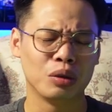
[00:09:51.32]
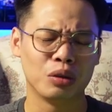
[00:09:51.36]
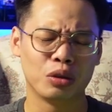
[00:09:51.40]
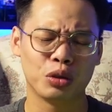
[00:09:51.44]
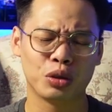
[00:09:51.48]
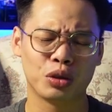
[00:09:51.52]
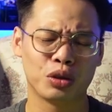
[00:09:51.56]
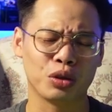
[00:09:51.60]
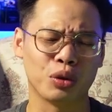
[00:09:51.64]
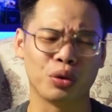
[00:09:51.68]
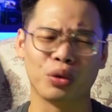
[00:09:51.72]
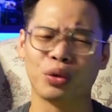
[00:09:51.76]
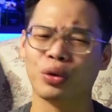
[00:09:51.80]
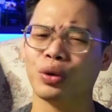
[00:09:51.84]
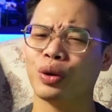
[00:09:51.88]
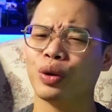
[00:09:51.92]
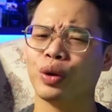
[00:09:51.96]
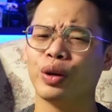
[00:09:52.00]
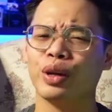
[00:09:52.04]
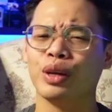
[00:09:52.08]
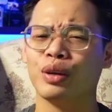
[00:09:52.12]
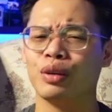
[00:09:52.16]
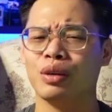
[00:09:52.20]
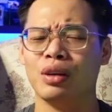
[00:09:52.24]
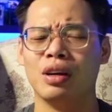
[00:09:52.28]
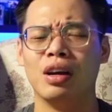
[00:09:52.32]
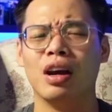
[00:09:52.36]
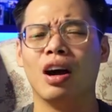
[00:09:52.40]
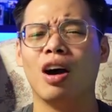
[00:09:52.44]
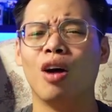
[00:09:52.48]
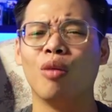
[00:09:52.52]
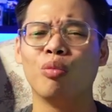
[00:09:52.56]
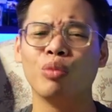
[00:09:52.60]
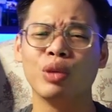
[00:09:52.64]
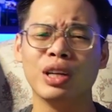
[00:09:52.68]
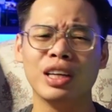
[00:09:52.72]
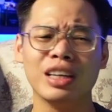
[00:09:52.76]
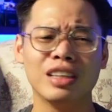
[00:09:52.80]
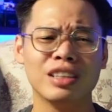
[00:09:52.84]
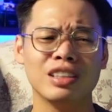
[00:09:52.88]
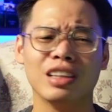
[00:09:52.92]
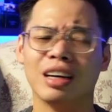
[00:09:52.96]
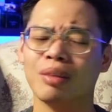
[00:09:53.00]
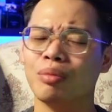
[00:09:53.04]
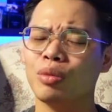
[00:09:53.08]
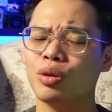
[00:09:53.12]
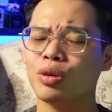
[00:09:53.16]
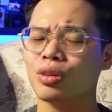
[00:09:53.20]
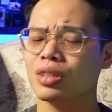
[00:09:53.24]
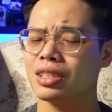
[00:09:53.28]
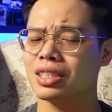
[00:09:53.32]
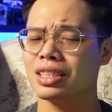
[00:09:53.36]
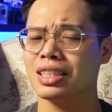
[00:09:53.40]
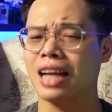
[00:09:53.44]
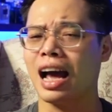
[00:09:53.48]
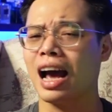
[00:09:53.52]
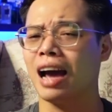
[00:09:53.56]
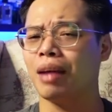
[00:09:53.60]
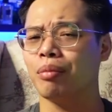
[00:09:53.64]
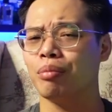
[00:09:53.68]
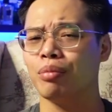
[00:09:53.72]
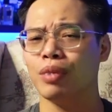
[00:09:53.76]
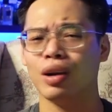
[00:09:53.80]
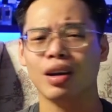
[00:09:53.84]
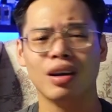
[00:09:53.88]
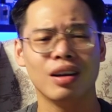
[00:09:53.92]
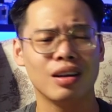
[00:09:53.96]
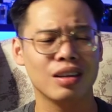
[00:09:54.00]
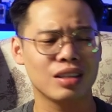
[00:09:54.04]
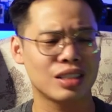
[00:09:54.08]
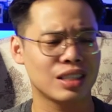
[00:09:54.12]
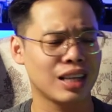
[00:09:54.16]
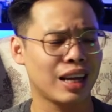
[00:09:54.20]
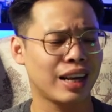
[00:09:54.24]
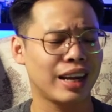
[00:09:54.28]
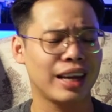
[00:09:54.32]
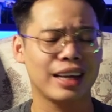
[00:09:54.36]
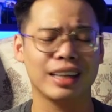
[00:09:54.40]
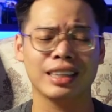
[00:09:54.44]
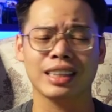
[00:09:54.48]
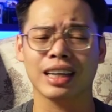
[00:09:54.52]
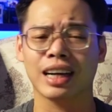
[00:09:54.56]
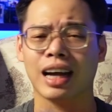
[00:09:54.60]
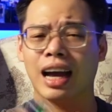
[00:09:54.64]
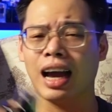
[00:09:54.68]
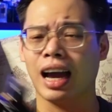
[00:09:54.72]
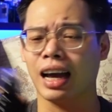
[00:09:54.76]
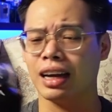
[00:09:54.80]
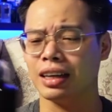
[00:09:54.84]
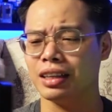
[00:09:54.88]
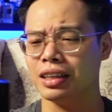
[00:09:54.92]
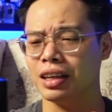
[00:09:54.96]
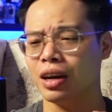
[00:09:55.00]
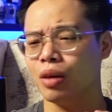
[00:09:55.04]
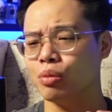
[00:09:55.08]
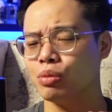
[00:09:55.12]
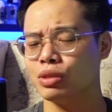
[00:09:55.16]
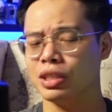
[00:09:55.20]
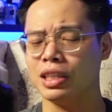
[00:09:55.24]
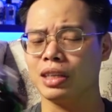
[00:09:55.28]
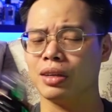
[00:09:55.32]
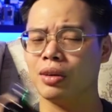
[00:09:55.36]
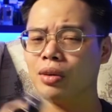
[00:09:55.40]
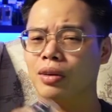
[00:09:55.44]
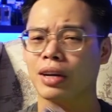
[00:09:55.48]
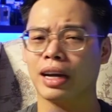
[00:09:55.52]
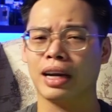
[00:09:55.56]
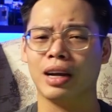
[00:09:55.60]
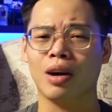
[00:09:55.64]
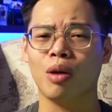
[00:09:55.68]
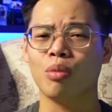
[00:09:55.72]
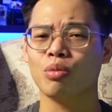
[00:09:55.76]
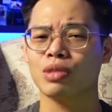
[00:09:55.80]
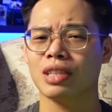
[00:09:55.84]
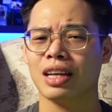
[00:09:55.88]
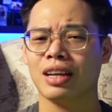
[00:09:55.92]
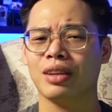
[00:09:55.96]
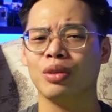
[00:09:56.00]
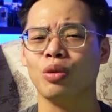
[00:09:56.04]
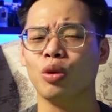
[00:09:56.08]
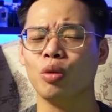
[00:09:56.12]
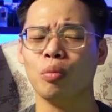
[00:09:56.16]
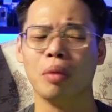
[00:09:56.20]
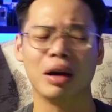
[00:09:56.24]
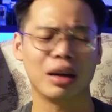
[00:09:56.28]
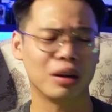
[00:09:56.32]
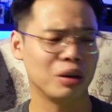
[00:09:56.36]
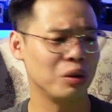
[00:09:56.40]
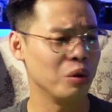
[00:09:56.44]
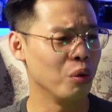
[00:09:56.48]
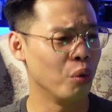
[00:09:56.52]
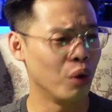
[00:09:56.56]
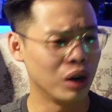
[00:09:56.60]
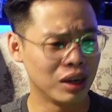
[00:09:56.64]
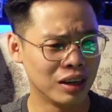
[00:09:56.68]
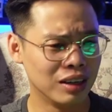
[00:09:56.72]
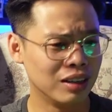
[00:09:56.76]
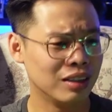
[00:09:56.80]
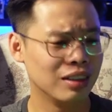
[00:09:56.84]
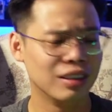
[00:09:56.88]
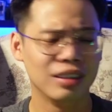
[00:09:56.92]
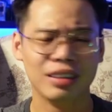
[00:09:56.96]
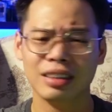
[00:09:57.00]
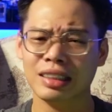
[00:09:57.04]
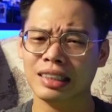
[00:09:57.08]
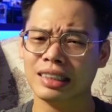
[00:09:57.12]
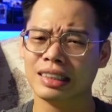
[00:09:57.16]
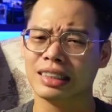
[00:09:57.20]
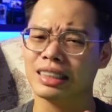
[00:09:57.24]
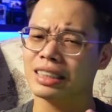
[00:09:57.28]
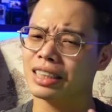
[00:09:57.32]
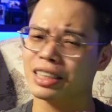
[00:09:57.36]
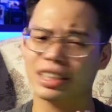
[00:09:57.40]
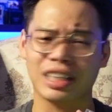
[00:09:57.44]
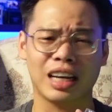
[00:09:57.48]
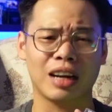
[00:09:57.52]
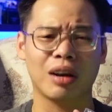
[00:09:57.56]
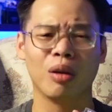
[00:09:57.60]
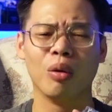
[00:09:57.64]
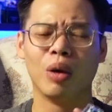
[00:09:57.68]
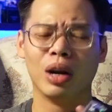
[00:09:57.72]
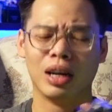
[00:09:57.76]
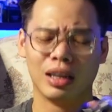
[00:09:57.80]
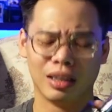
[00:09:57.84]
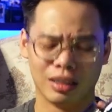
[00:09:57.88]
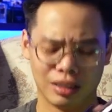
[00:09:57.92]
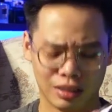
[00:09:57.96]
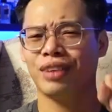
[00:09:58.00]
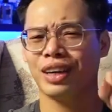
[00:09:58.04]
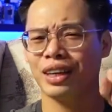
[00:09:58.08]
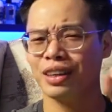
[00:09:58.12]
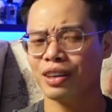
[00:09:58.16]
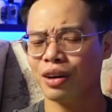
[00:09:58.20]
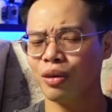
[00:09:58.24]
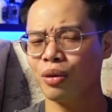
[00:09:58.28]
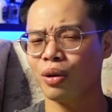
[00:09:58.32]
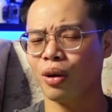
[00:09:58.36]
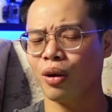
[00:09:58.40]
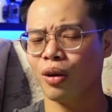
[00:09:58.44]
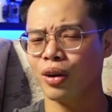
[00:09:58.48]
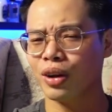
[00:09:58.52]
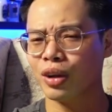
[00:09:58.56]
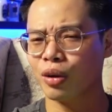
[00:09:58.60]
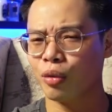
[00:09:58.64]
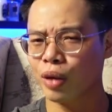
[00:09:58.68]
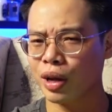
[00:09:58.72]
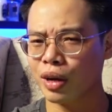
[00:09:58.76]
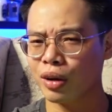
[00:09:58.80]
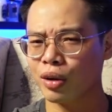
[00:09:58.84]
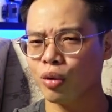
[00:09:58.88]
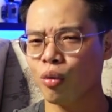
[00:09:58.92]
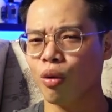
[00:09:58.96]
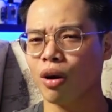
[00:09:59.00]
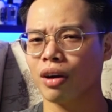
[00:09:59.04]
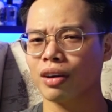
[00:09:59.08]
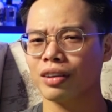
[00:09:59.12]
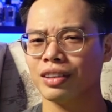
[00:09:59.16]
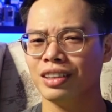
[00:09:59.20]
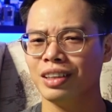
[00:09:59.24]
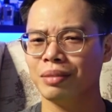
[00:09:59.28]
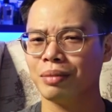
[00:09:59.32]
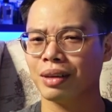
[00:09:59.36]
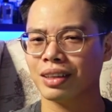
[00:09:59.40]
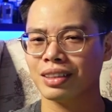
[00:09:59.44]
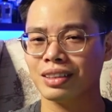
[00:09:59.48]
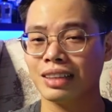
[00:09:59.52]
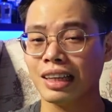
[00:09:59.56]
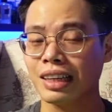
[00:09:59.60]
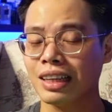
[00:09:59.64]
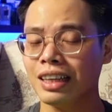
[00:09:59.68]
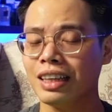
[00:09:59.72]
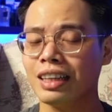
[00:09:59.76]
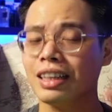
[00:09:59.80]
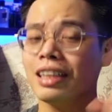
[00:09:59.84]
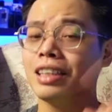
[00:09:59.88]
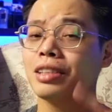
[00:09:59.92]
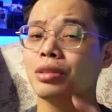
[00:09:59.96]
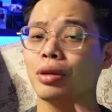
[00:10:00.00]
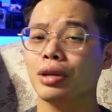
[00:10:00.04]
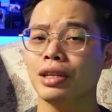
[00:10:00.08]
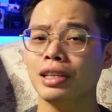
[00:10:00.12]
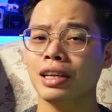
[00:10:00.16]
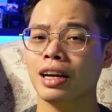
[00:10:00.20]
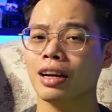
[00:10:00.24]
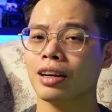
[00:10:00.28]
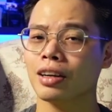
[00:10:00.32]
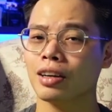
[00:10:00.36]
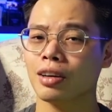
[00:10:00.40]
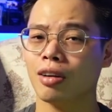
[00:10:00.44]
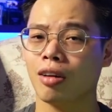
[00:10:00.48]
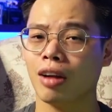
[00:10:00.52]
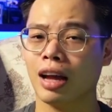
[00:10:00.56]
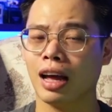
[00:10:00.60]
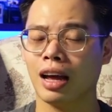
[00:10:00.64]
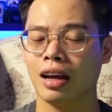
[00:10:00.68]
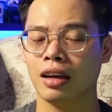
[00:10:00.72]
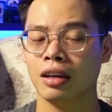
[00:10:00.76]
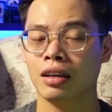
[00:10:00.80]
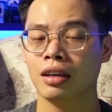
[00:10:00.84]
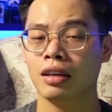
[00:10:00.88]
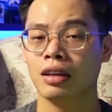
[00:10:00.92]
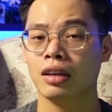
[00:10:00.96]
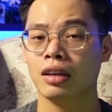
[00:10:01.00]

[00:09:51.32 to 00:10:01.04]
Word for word: Ôi trời ơi, ông đi giữa một dàn Blur de Chanel chẳng hạn thì ông xịt con này ông sẽ nổi bật luôn Chắc chắn luôn Vẫn câu nói quen thuộc nhưng mà rất ít khi xuất hiện Đó là